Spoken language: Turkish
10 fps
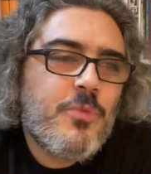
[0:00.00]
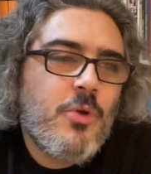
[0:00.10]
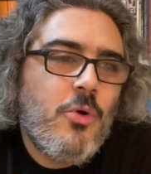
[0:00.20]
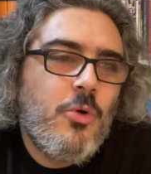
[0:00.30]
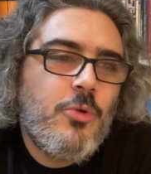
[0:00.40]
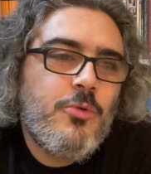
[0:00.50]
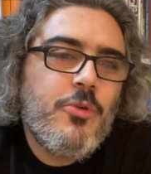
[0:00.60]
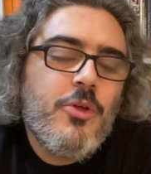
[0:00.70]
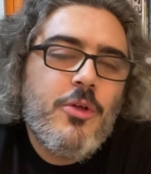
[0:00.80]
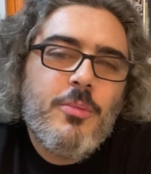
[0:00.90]
Gogol'ün
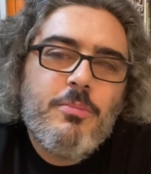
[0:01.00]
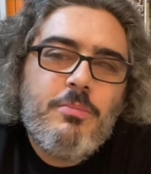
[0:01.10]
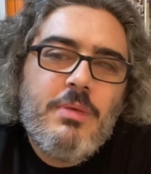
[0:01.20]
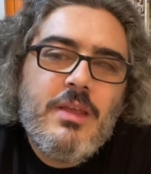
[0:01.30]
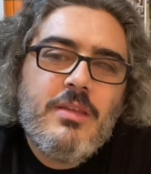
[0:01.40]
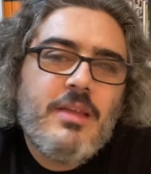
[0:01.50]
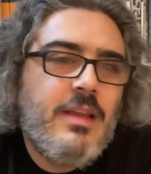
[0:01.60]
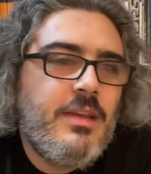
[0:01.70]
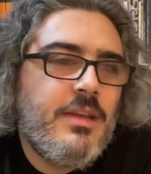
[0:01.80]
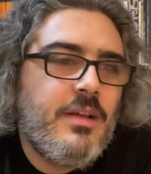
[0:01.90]
Bir
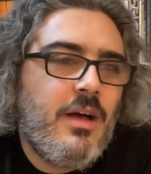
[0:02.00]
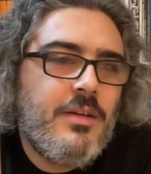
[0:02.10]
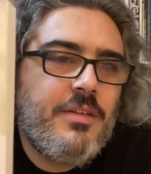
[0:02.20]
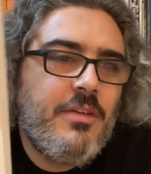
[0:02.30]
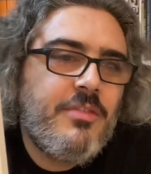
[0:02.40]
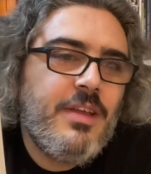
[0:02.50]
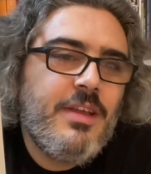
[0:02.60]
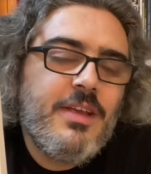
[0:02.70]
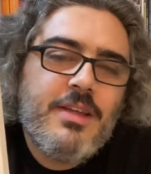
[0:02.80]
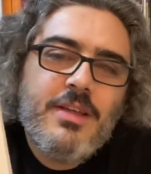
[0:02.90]
Delinin Anı
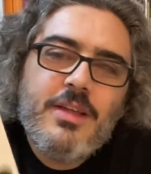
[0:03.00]
Defteri.